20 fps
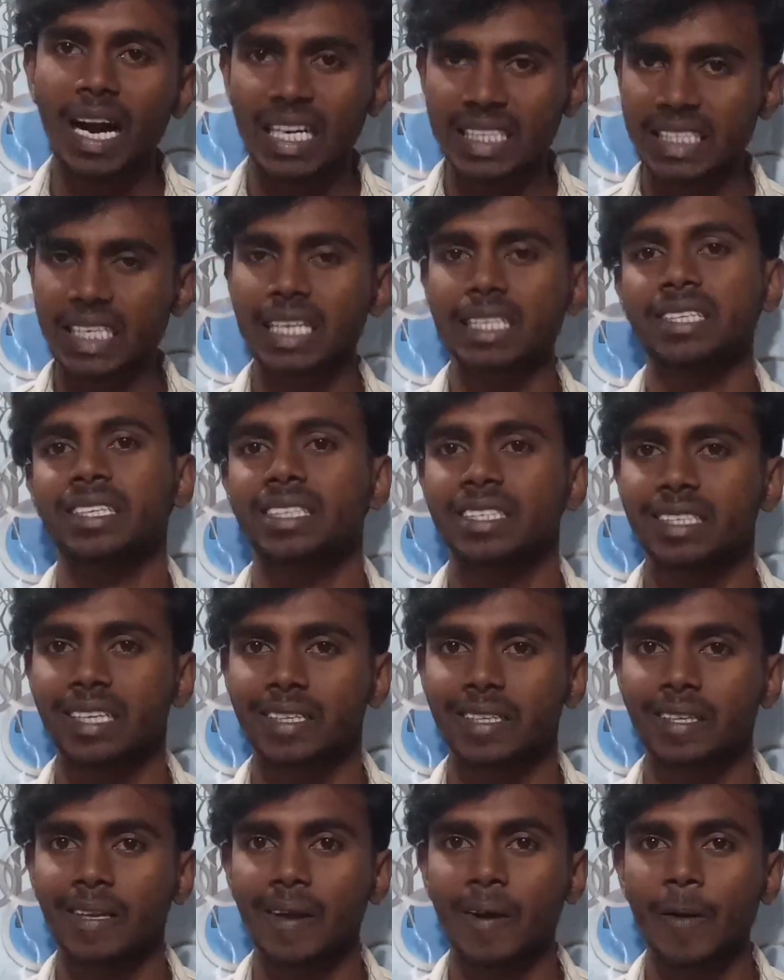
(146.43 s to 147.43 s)
स्टार्ट कर
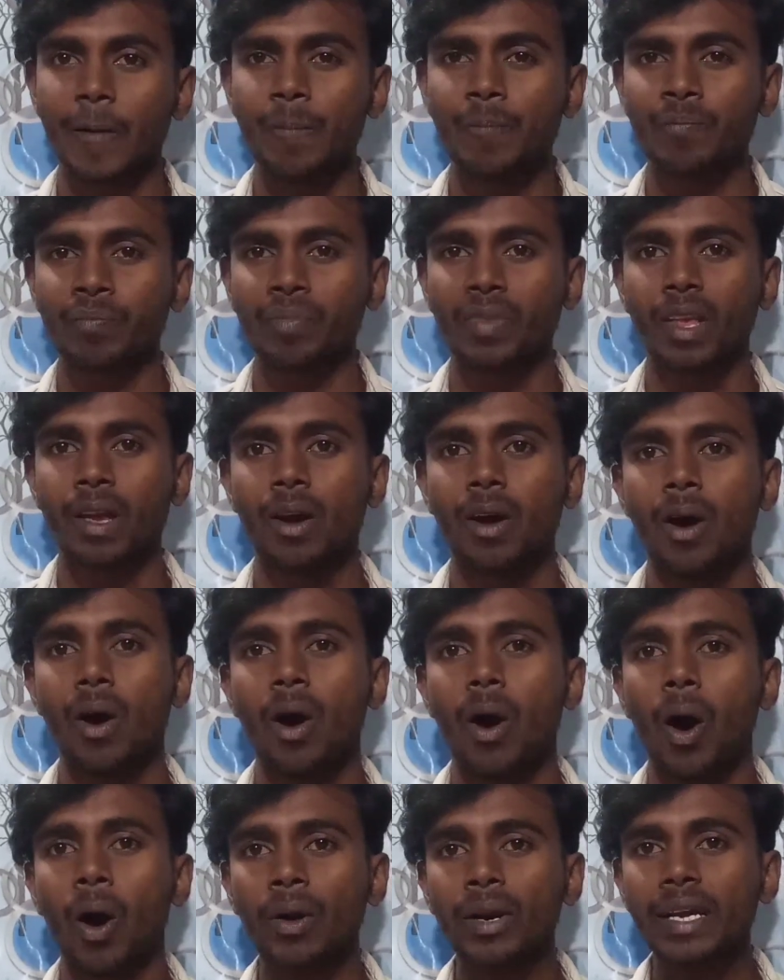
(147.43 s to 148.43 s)
सकते हैं
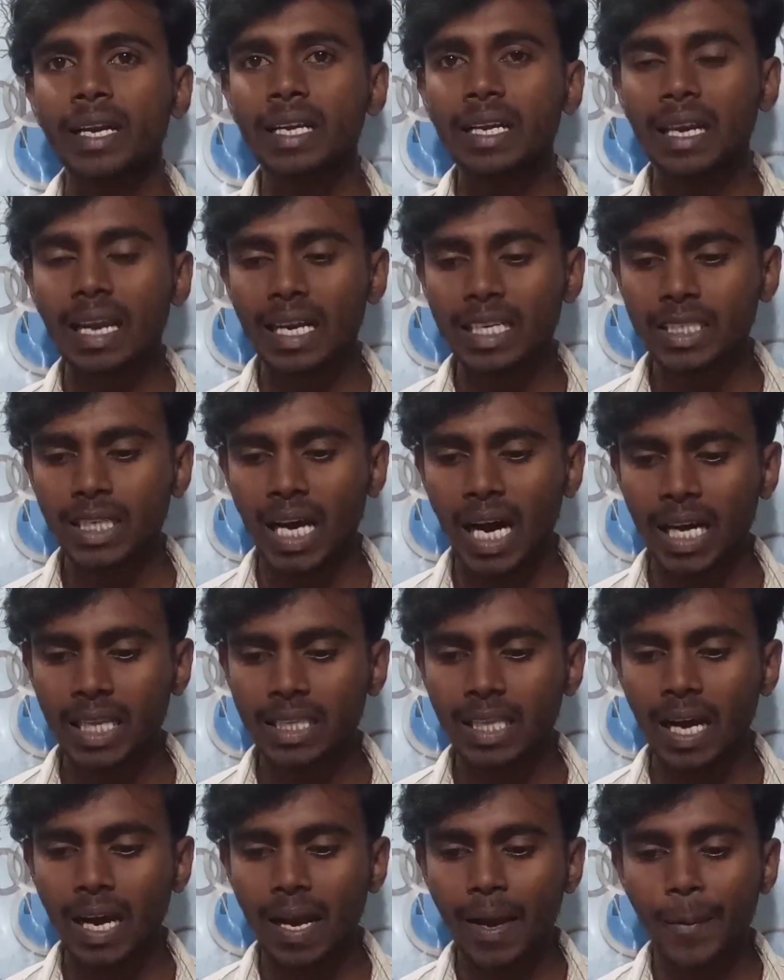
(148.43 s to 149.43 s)
और एक लास्ट
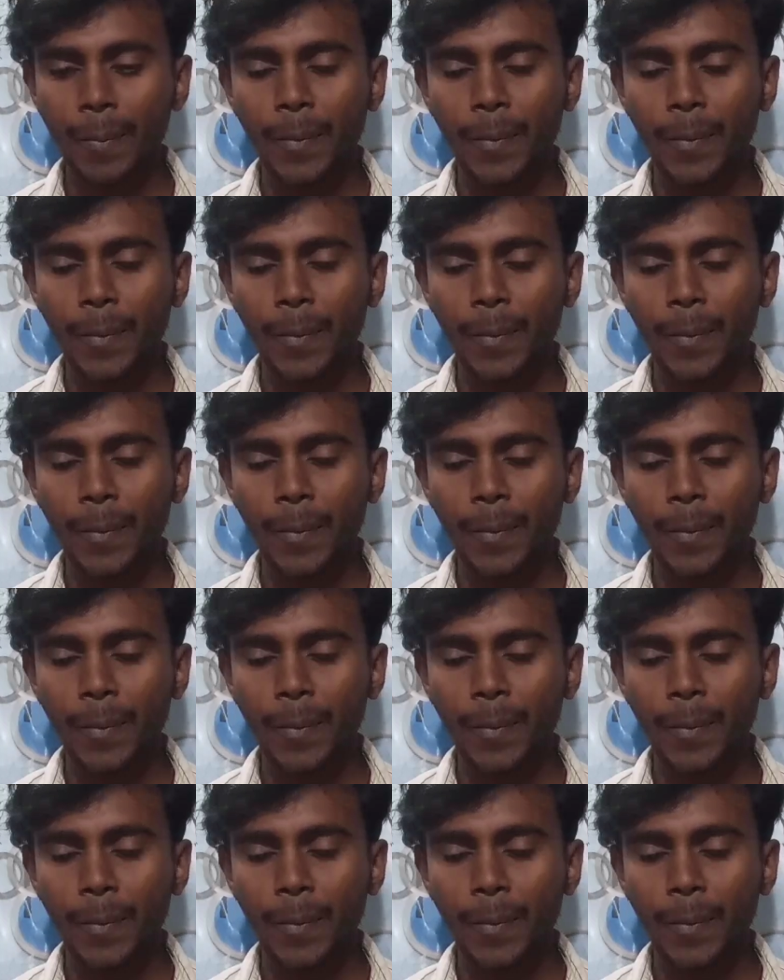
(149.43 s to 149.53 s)
आता है